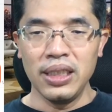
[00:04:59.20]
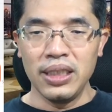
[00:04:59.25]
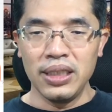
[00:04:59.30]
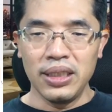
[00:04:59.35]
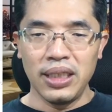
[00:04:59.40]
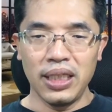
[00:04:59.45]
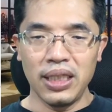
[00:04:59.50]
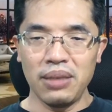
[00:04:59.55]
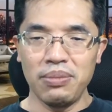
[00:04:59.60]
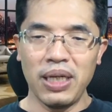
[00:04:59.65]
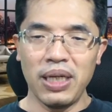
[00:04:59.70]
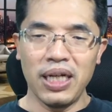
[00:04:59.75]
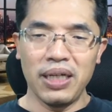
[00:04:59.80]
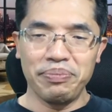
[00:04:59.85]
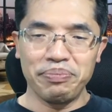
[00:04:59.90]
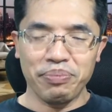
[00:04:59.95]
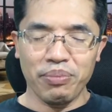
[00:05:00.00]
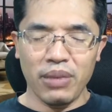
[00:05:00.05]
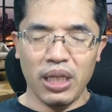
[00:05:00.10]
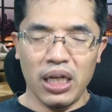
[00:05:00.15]
ただ
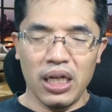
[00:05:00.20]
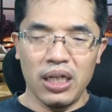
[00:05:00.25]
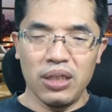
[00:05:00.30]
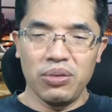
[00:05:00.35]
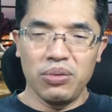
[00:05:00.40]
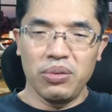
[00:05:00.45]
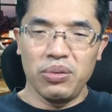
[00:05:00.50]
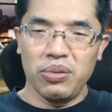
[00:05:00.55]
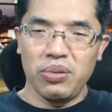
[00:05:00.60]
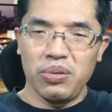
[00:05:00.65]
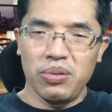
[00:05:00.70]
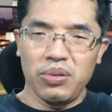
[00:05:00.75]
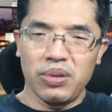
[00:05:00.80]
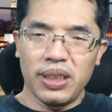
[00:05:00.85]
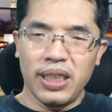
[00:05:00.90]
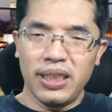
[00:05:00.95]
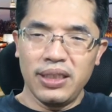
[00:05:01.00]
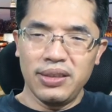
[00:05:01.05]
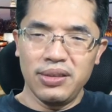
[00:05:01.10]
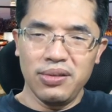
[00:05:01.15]
まあ、あのー、
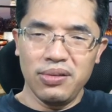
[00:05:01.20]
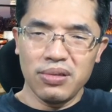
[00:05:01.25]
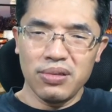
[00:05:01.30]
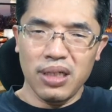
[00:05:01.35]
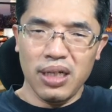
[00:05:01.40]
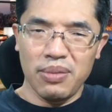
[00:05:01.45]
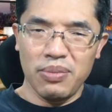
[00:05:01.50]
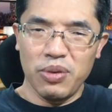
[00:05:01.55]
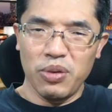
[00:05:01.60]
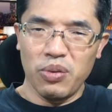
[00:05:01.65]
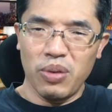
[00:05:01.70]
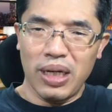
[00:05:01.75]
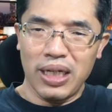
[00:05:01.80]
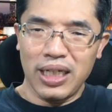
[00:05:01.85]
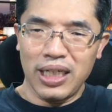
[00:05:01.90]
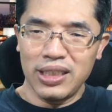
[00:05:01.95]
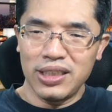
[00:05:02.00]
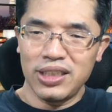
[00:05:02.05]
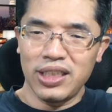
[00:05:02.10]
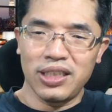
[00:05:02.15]
結論がもう分
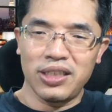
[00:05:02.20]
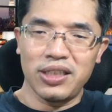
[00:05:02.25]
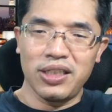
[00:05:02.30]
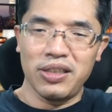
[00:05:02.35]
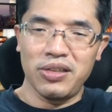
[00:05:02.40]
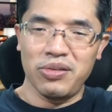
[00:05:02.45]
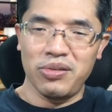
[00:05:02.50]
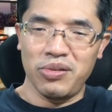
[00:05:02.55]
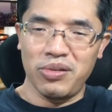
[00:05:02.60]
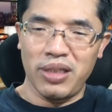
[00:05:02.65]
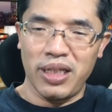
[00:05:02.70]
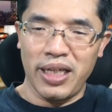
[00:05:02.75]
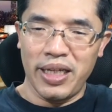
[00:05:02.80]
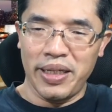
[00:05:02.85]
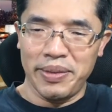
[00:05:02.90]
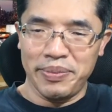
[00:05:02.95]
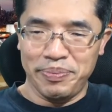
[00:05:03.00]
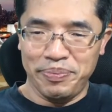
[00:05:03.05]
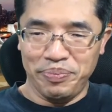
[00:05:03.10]
かっちゃってるので、